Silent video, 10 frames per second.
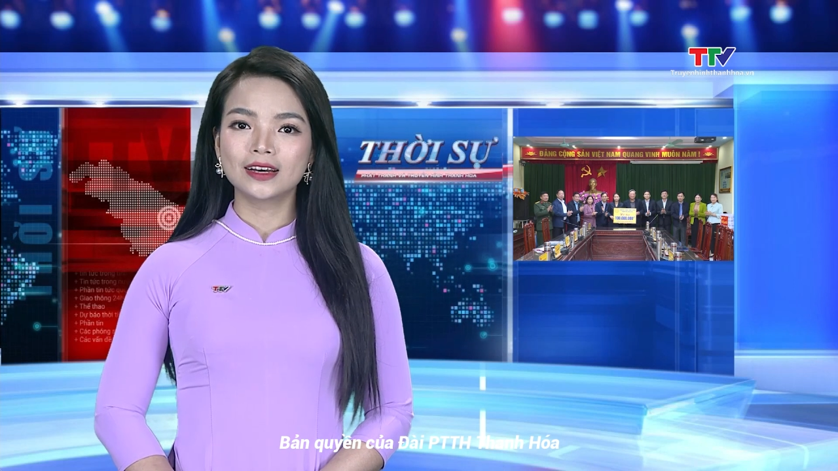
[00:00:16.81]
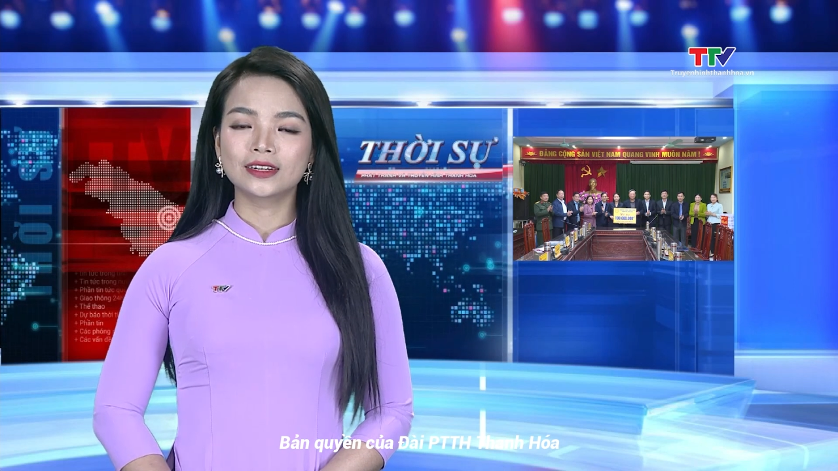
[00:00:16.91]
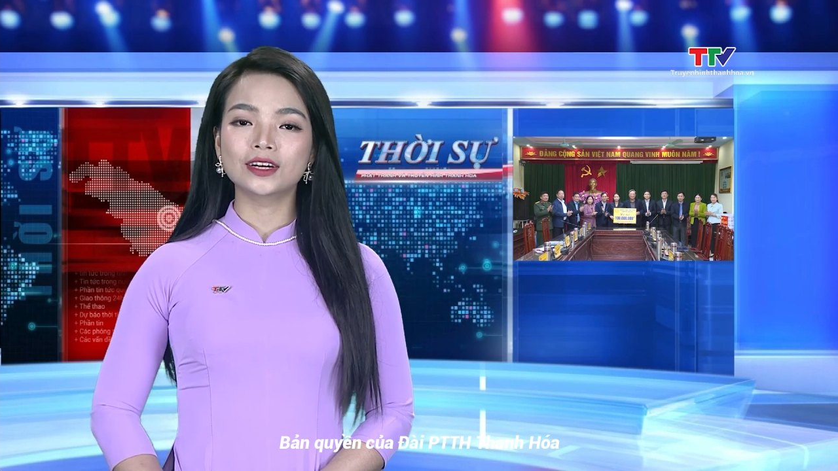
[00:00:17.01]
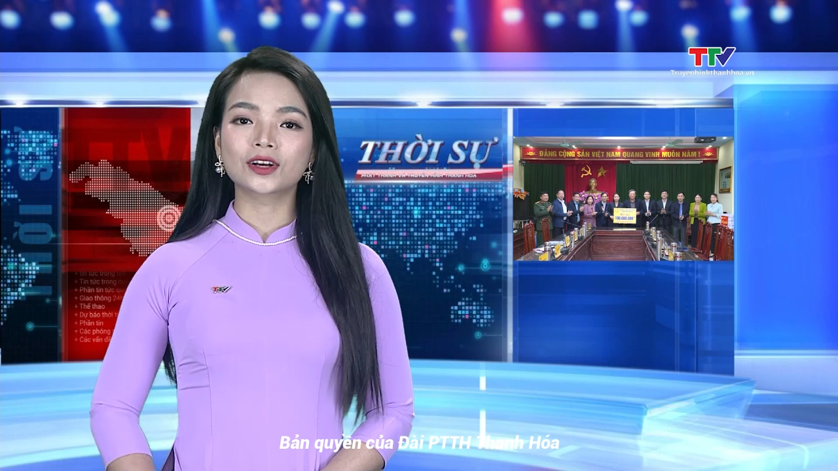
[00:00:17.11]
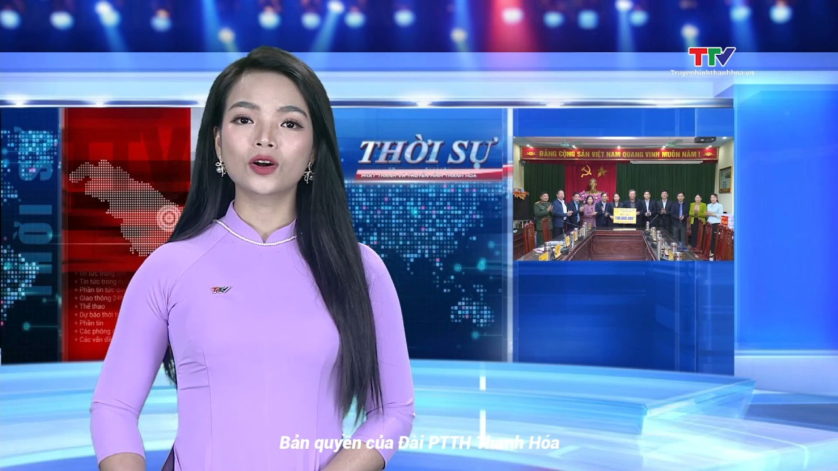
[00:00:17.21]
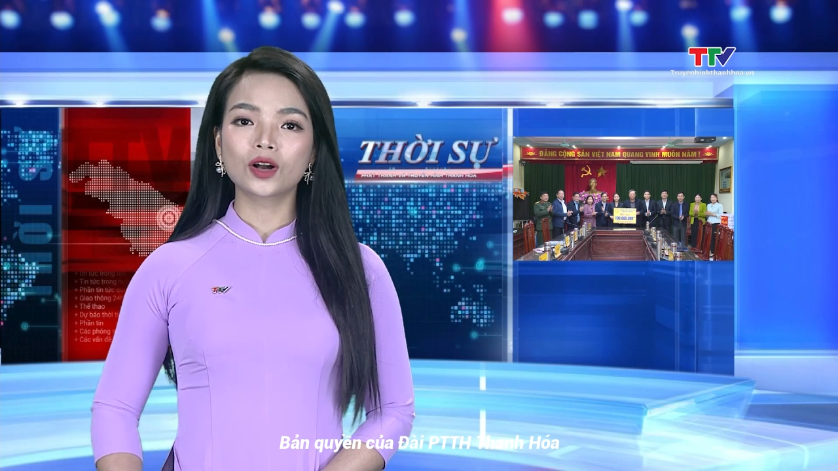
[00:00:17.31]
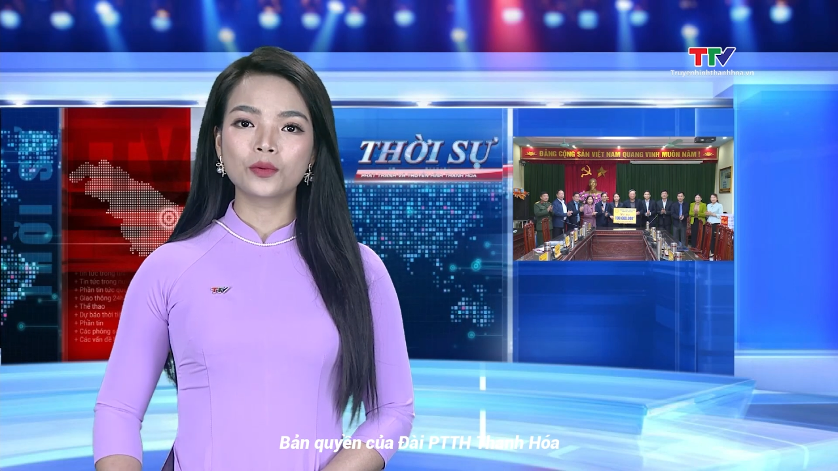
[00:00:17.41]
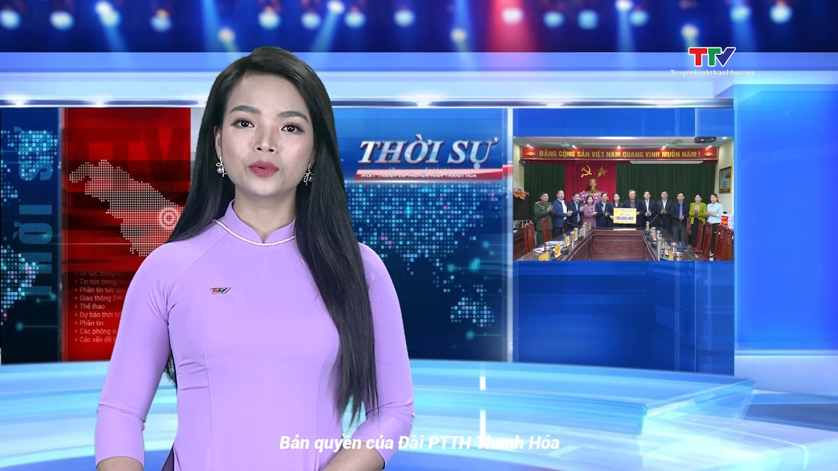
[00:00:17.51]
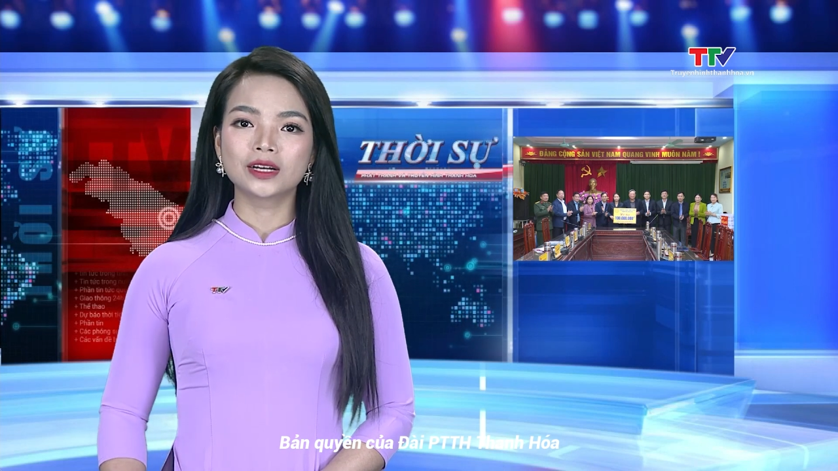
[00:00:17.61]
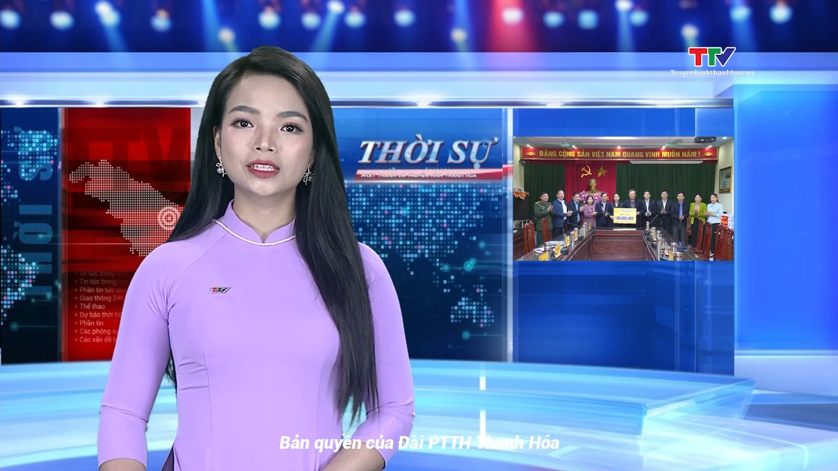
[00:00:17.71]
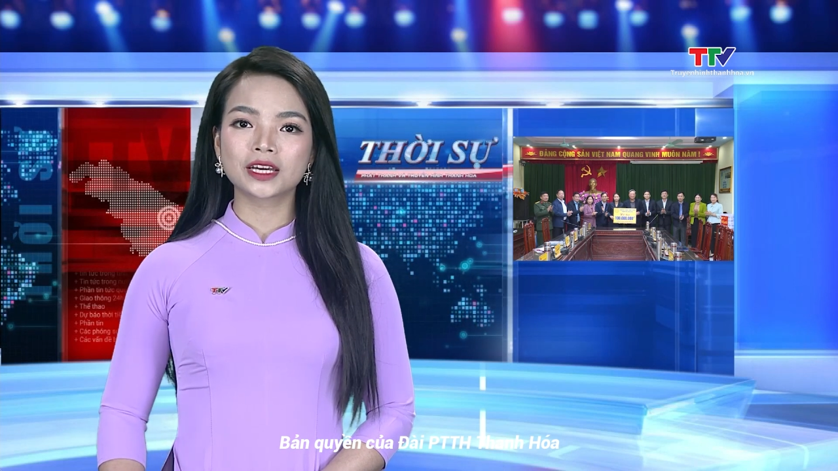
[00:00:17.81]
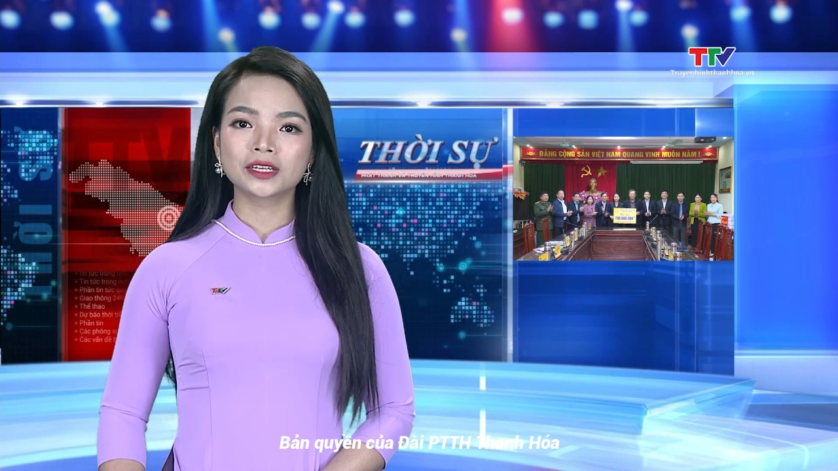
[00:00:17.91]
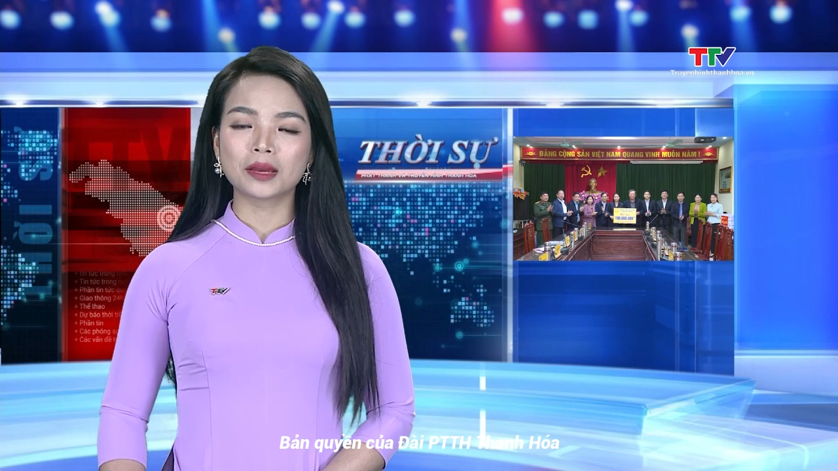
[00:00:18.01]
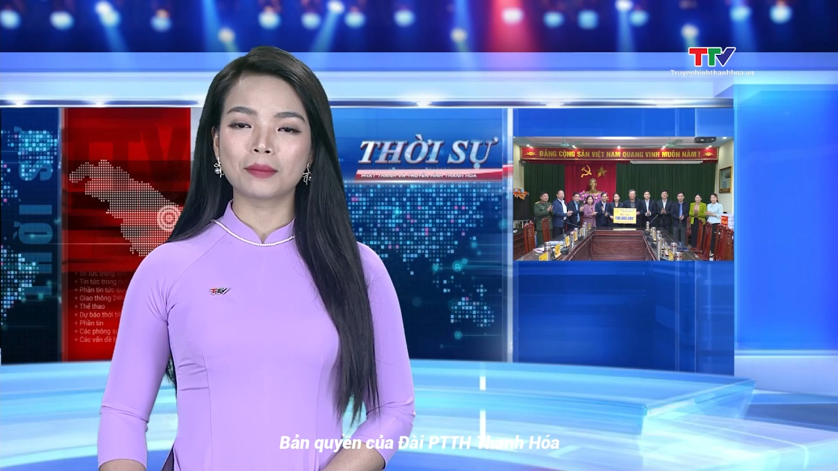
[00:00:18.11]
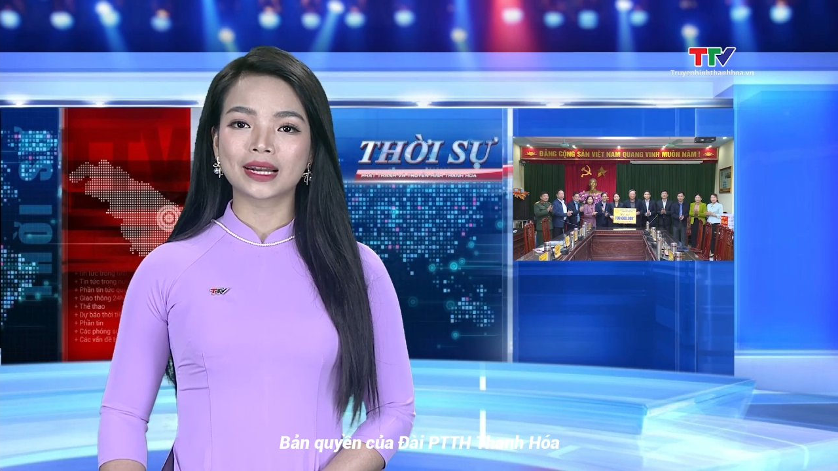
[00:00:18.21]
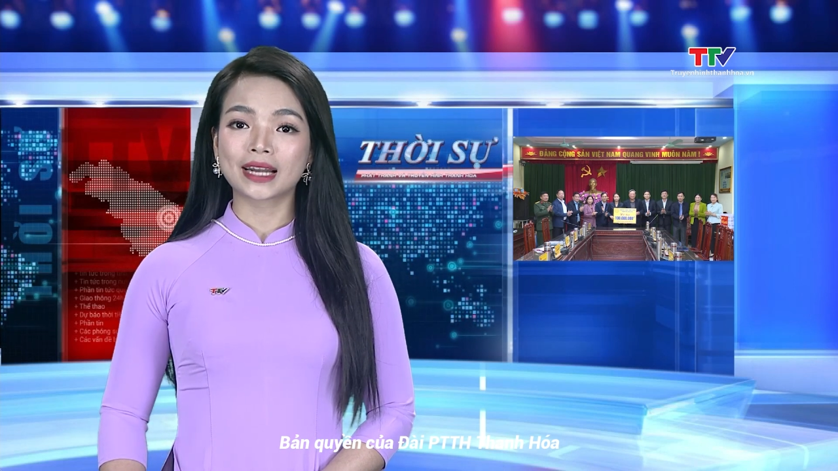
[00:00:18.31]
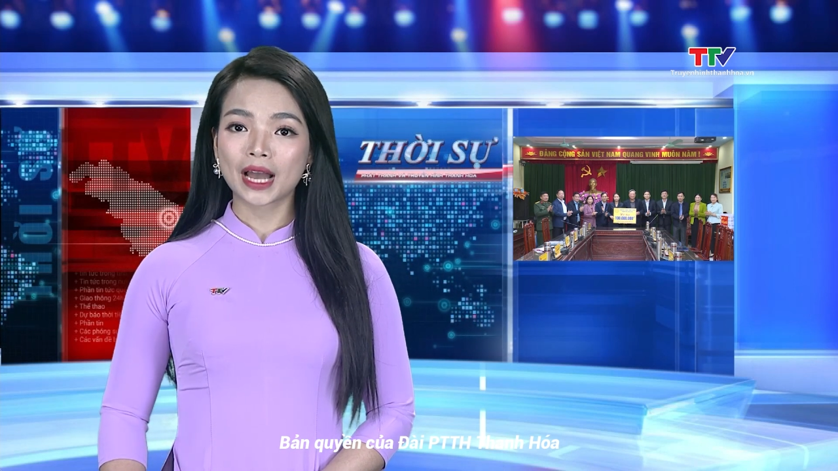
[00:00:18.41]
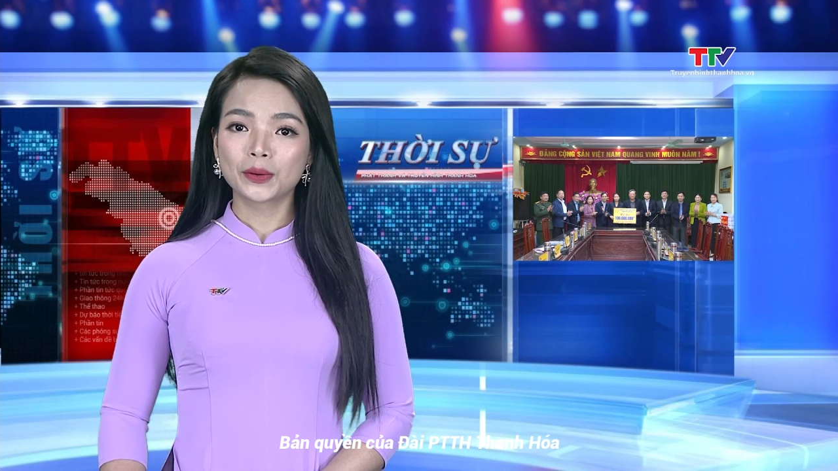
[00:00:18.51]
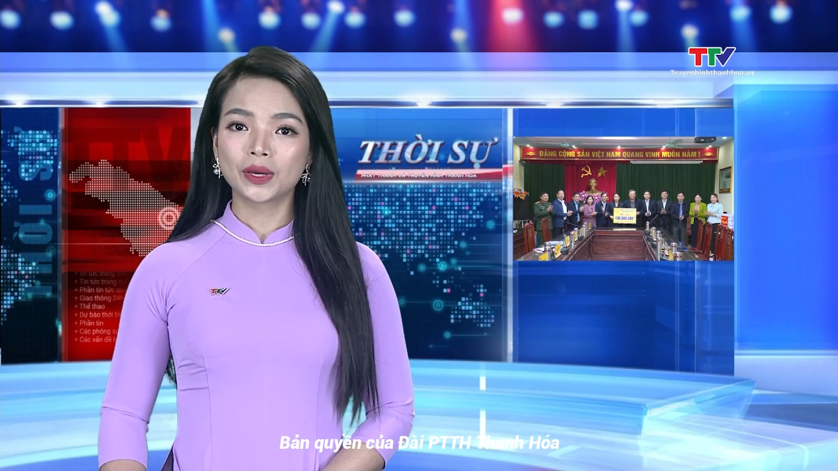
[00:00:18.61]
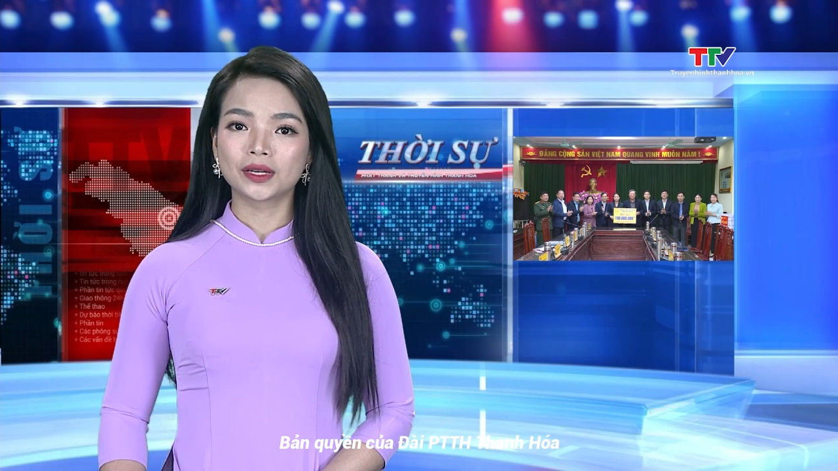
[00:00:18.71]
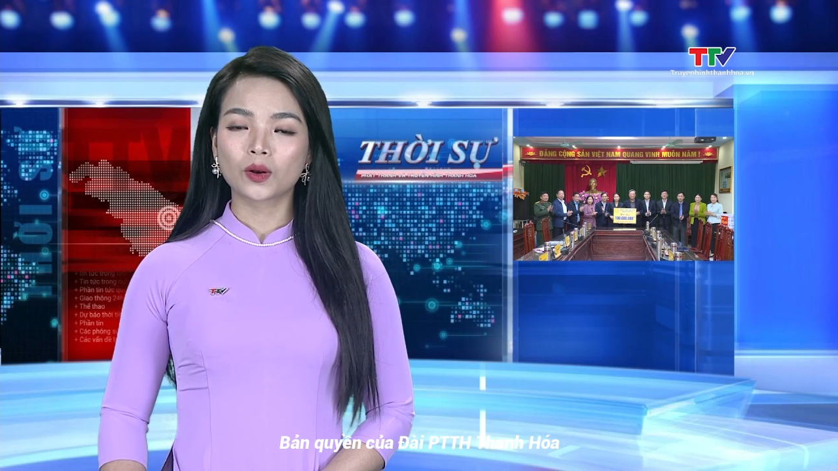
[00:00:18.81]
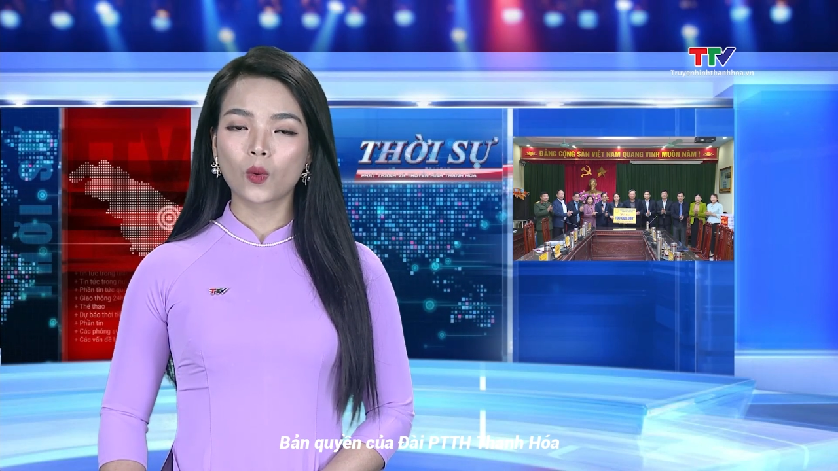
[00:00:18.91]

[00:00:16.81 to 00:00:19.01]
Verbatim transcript: người có công trên địa bàn hai huyện